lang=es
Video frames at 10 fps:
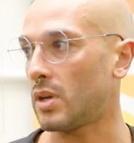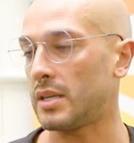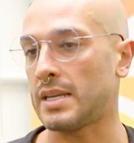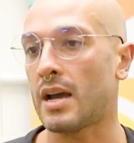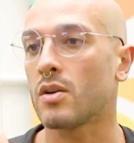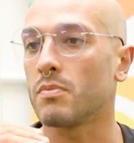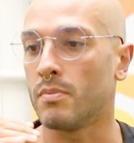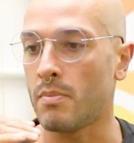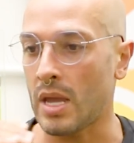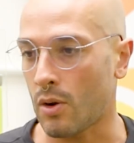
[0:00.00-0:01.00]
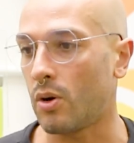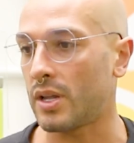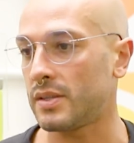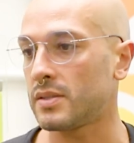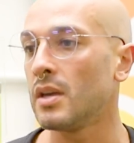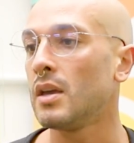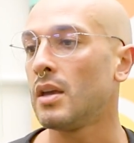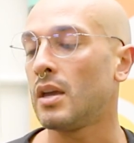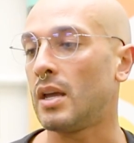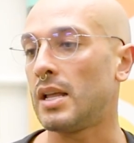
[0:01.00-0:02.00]
Que sean mejores
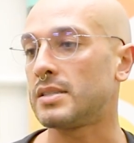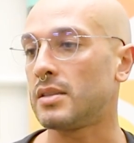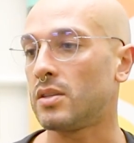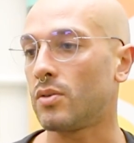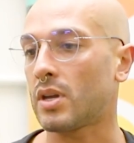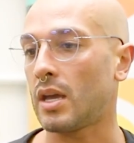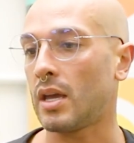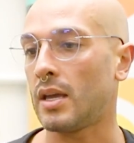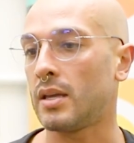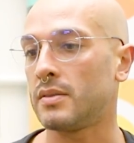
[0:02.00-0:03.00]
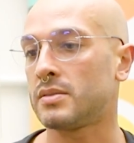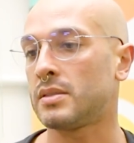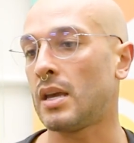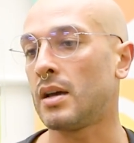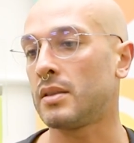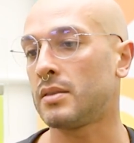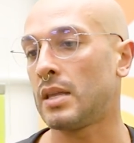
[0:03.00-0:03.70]
en el sentido que sea,